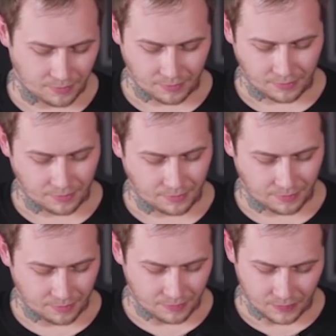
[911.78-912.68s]
какой-то
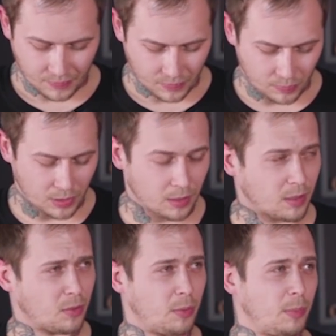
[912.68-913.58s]
смысл в них? У меня
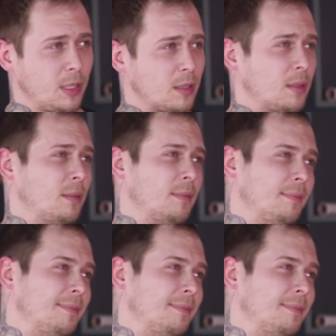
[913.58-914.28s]
такой микс.